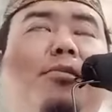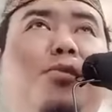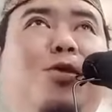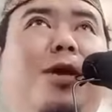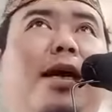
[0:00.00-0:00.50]

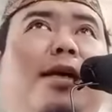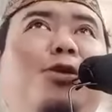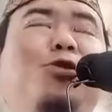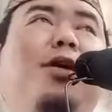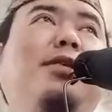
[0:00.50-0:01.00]

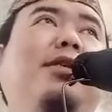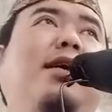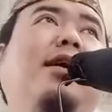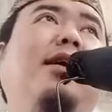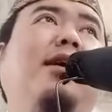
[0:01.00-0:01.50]
burhan juga
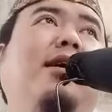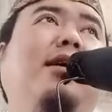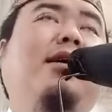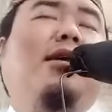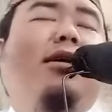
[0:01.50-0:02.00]

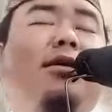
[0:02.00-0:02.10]
cahaya,